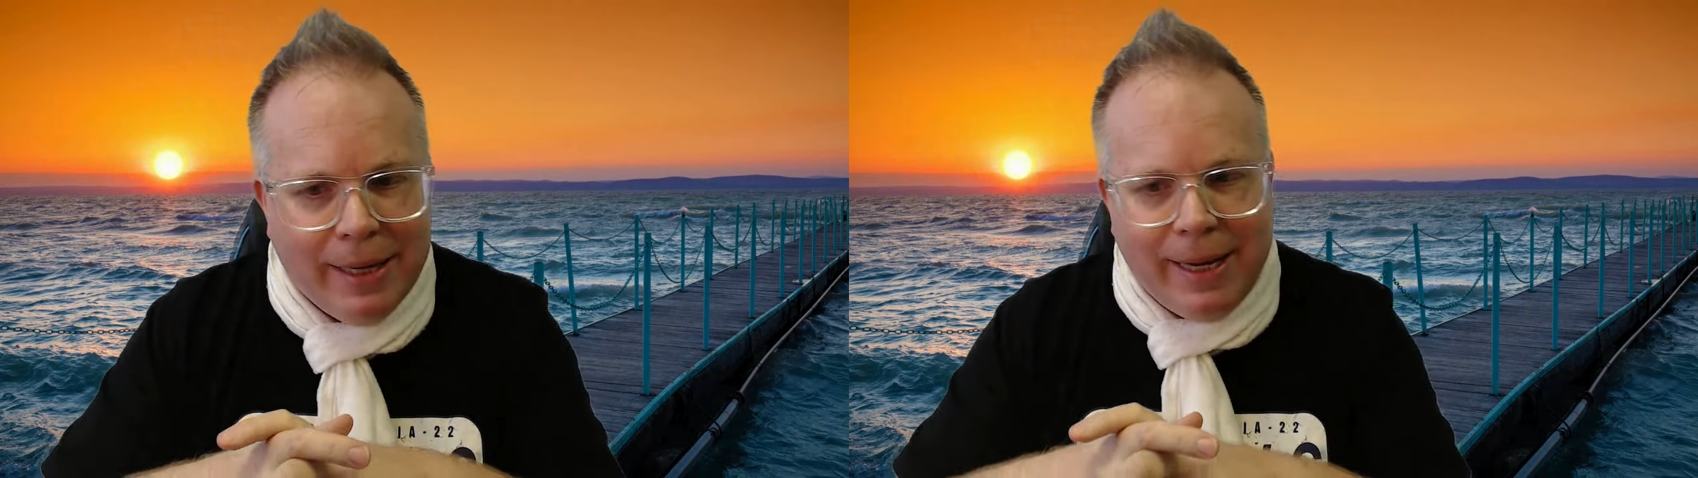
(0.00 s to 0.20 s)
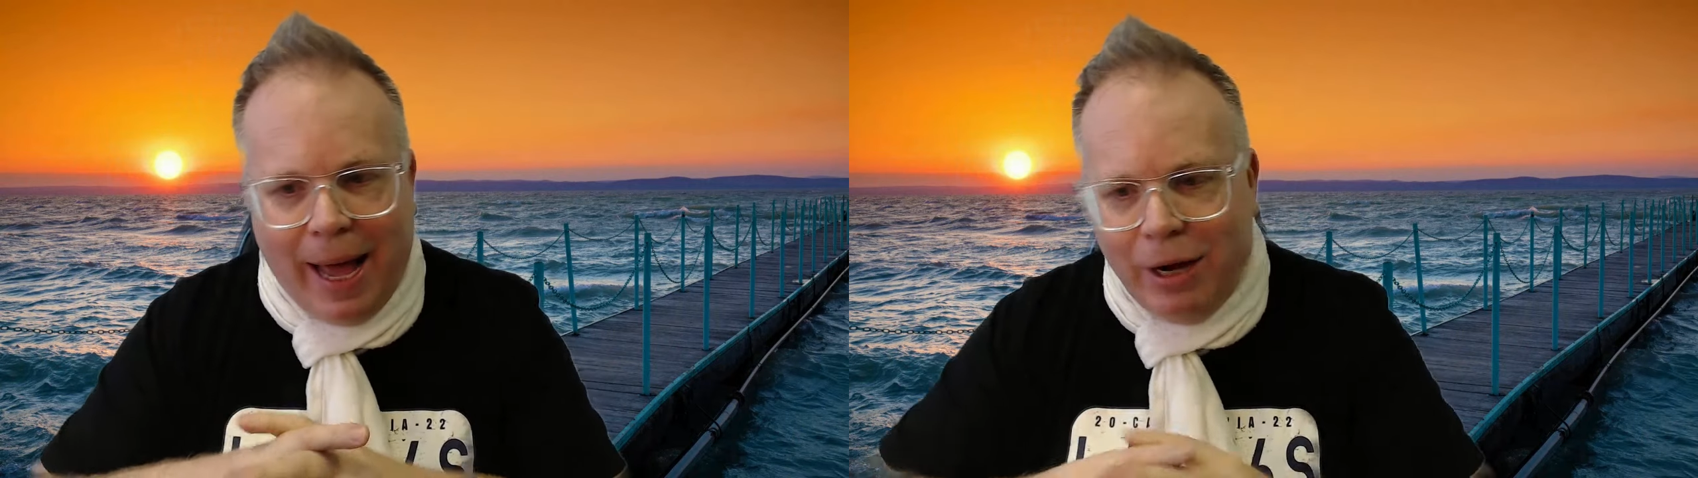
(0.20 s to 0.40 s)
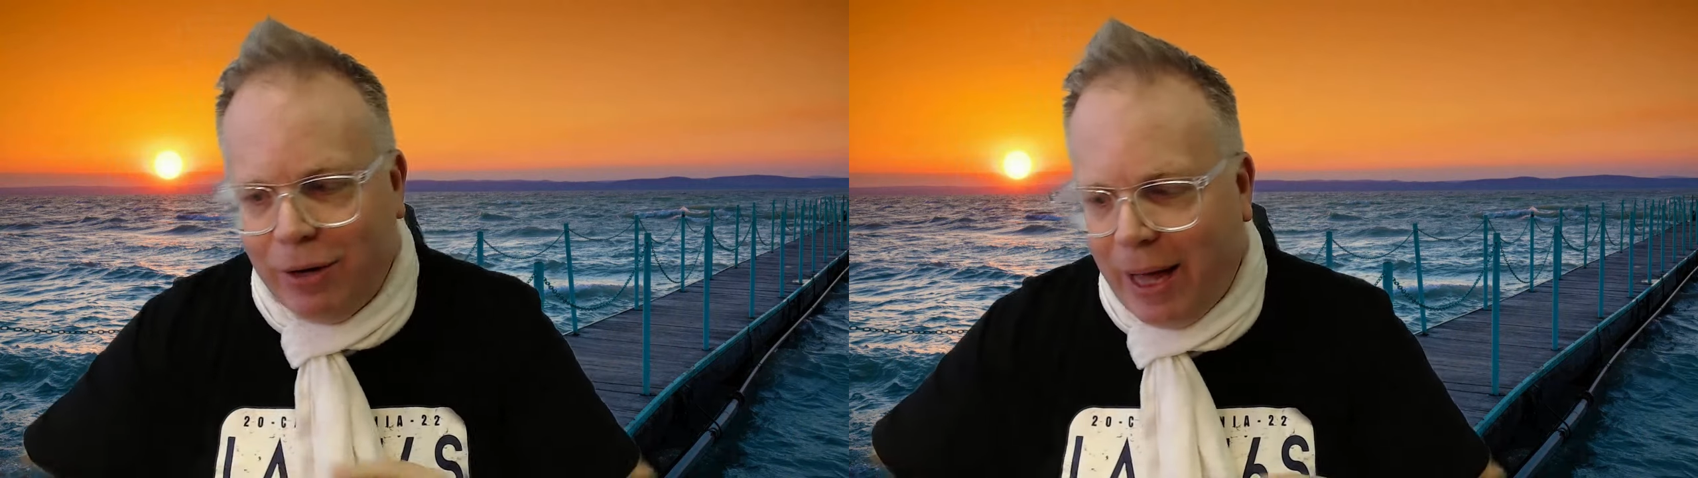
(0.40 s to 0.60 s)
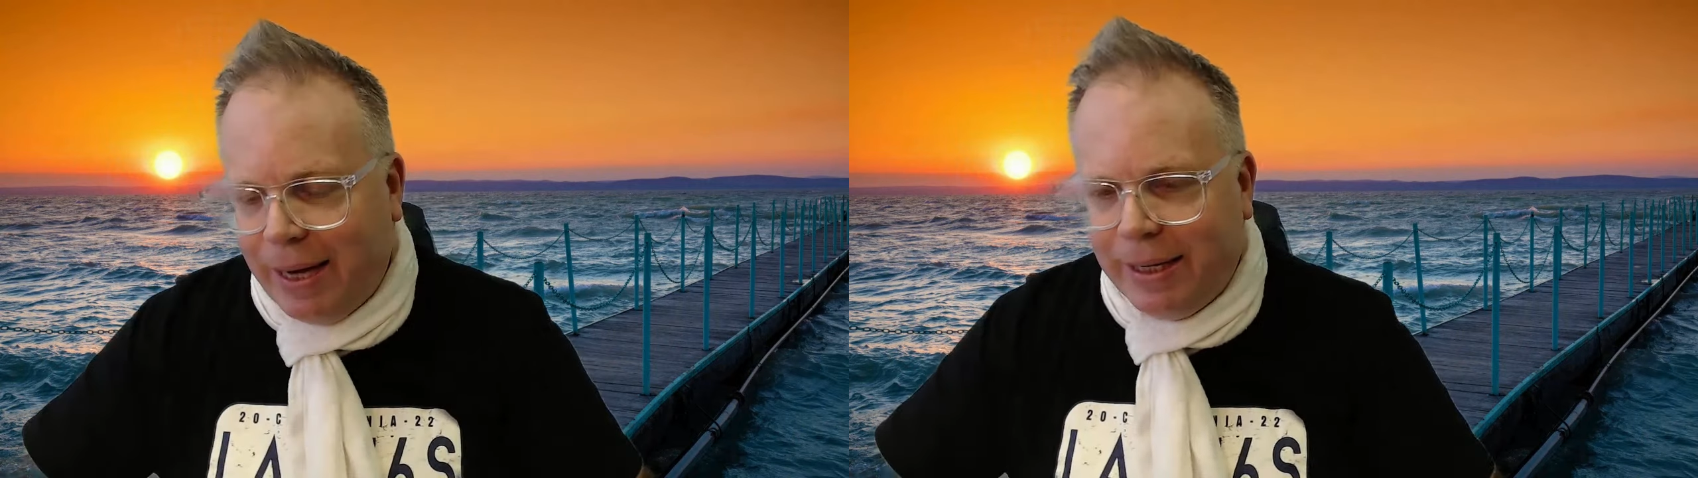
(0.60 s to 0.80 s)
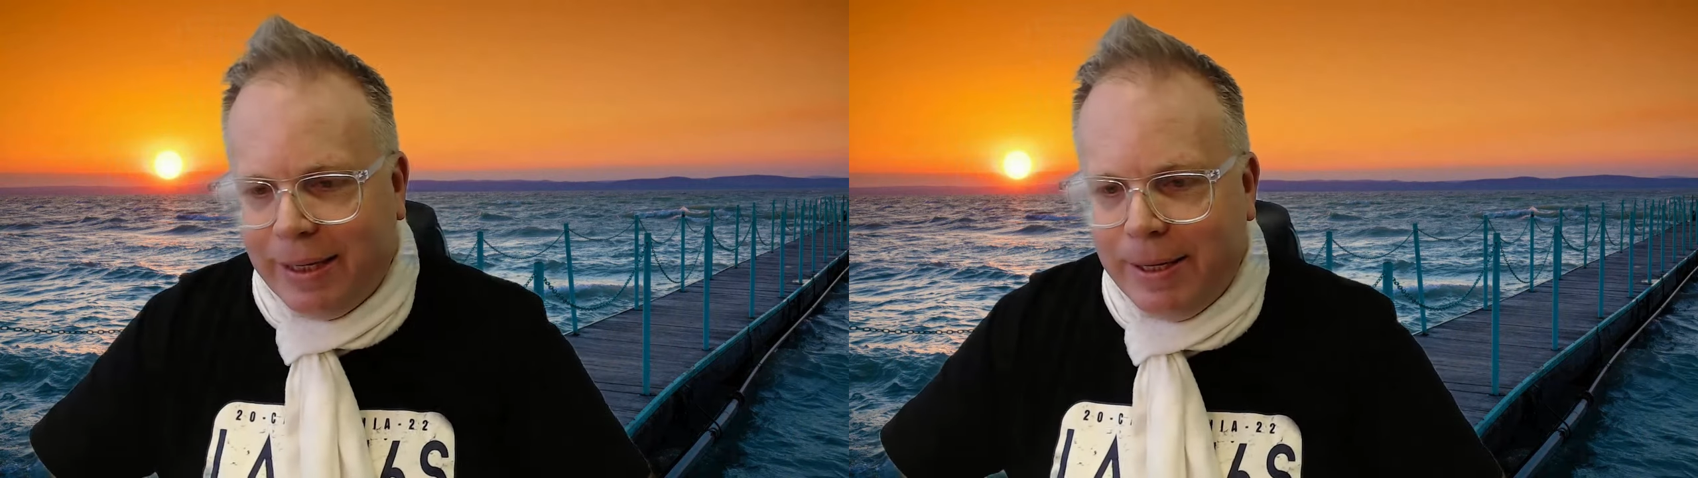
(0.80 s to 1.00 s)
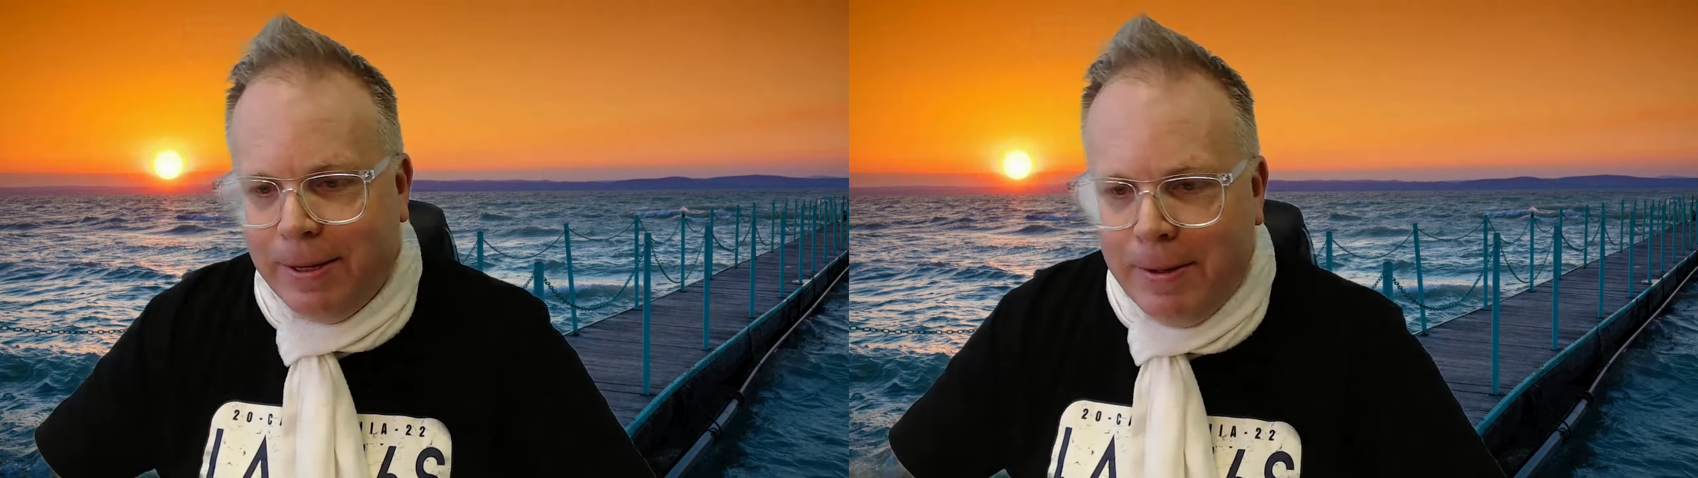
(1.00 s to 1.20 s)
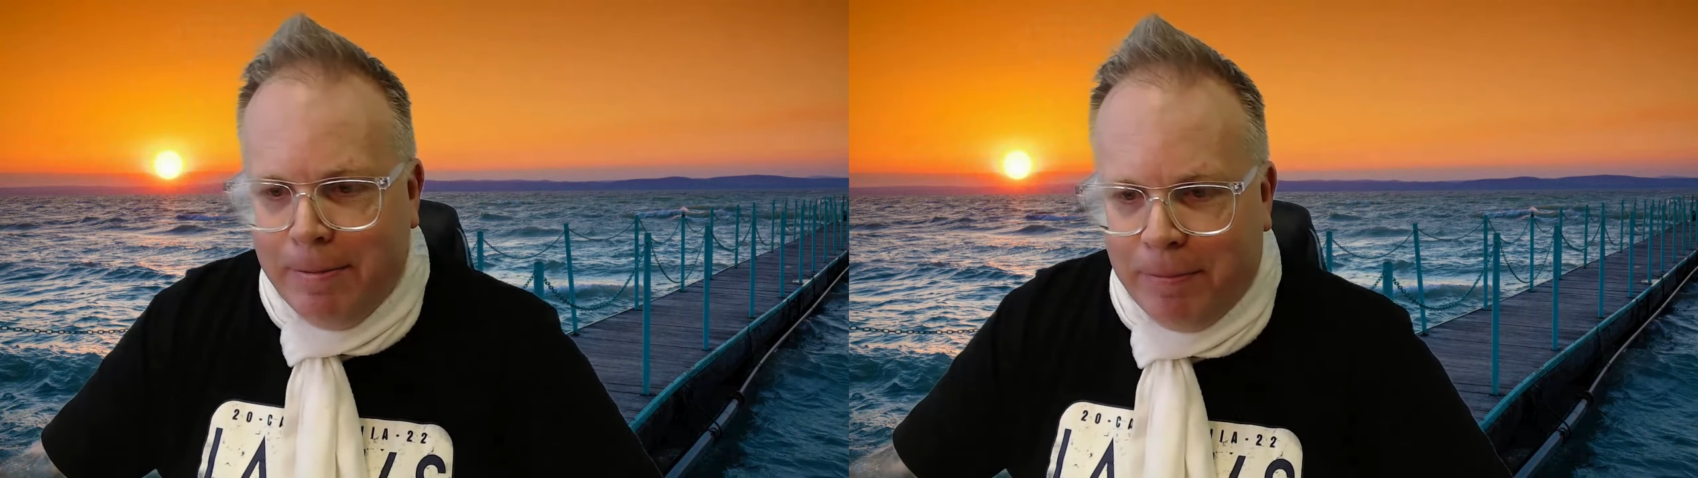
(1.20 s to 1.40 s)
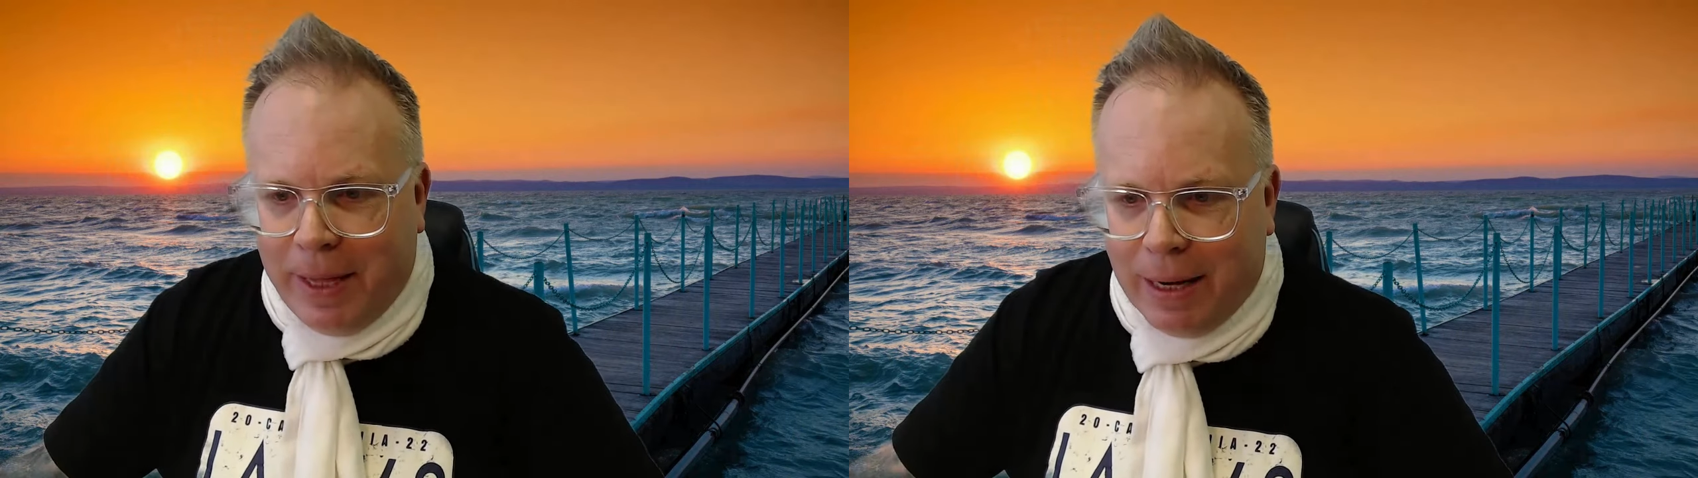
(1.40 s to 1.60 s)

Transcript: Der ein oder andere, der